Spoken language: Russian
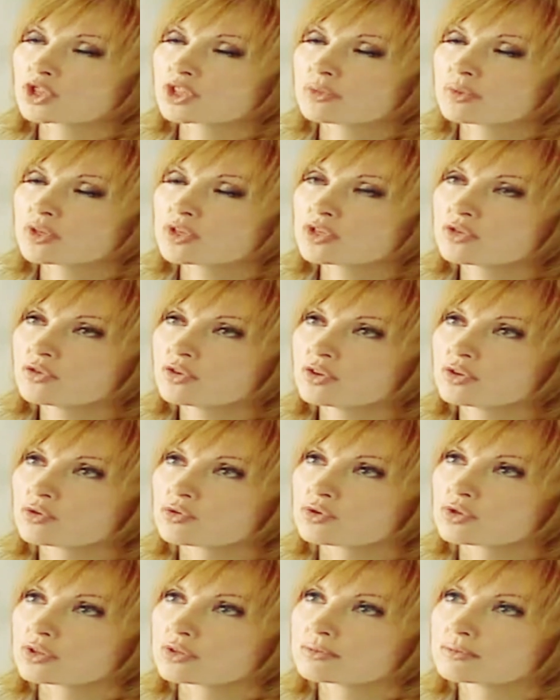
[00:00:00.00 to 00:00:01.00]
А больше тебе ничего
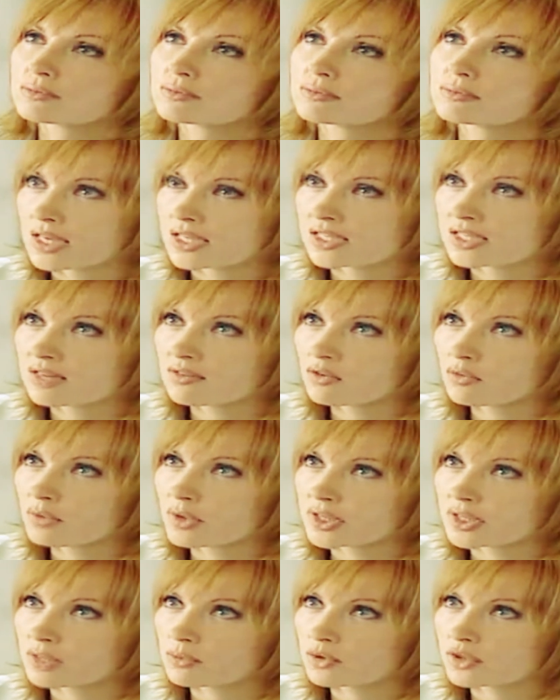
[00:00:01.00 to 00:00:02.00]
не нужно? Я
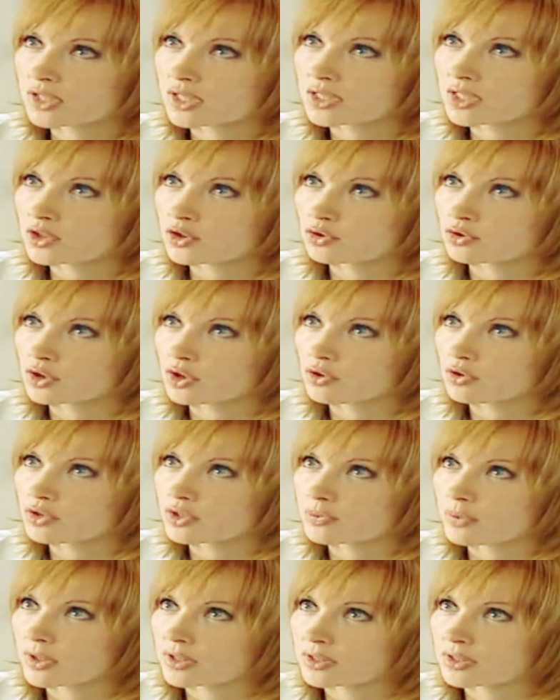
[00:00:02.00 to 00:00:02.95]
ставлю перед тобой задачу, ты ее